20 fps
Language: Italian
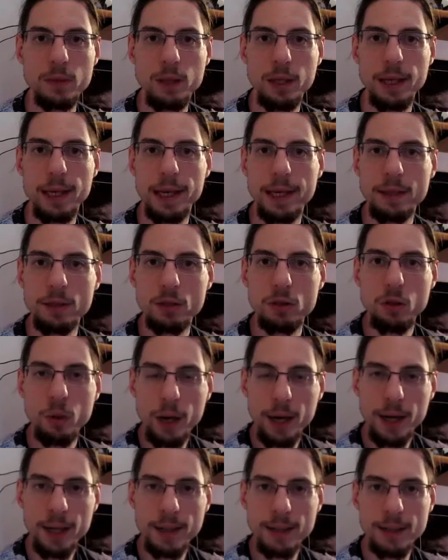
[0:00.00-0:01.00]

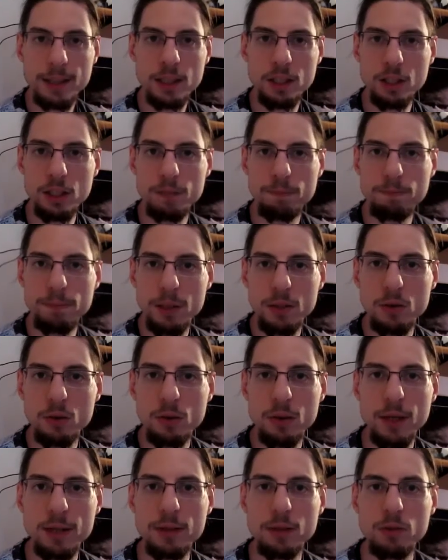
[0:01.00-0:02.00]
Lettori e lettrici,
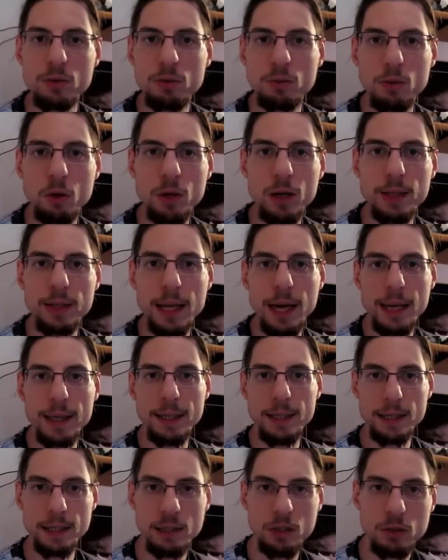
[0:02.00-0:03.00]
bentornati sul mio
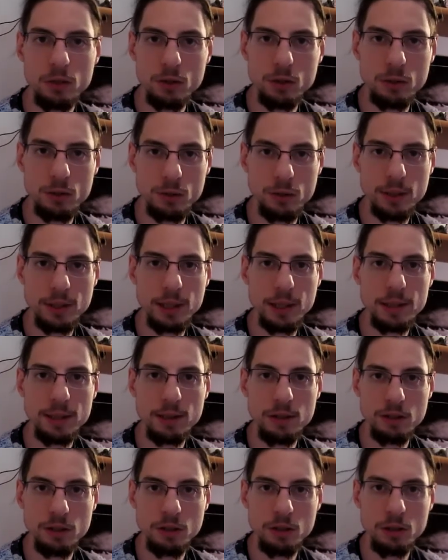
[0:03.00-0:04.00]
canale, io sono
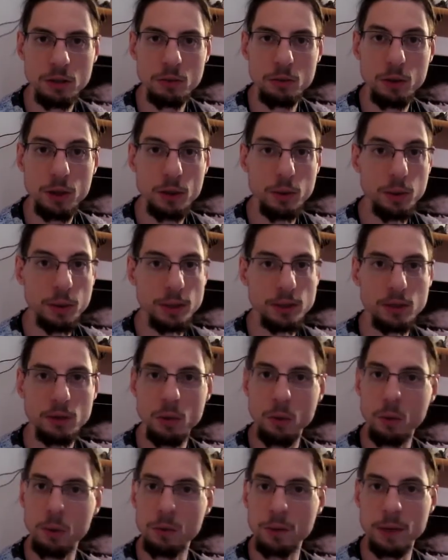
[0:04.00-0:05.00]
Xadis5 e
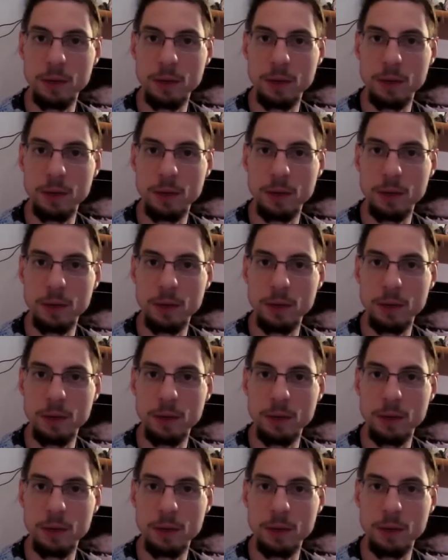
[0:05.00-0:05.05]
questo è un